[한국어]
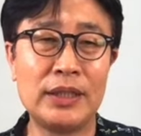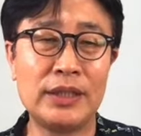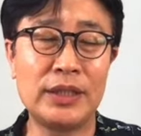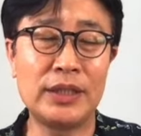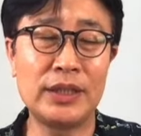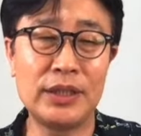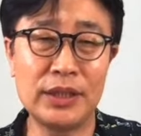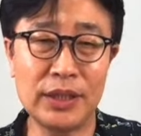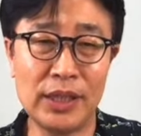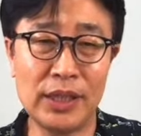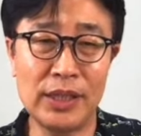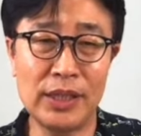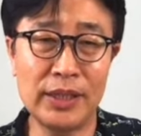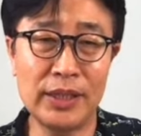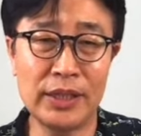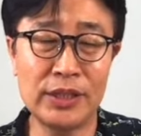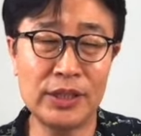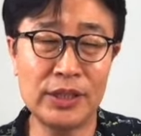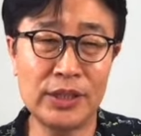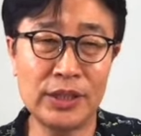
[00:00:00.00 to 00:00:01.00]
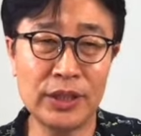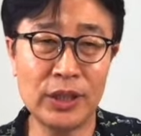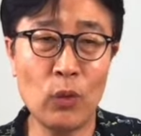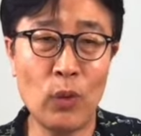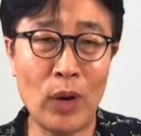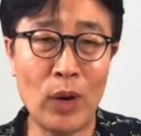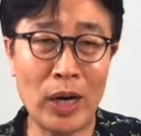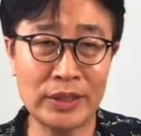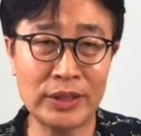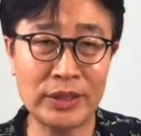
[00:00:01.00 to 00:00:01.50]
징역 일 년의
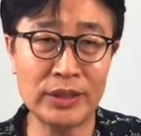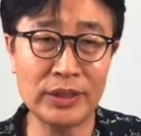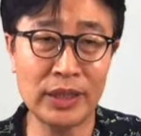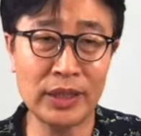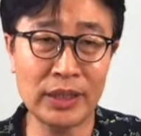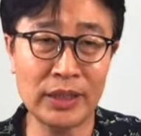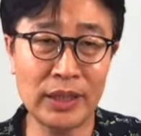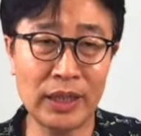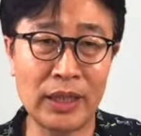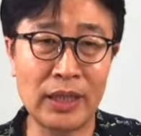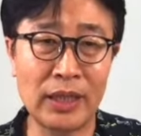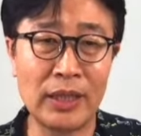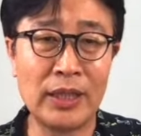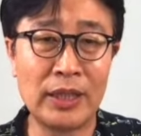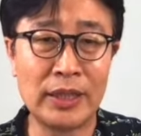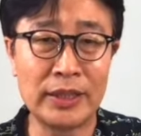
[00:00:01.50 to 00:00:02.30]
실형이 확정됐다.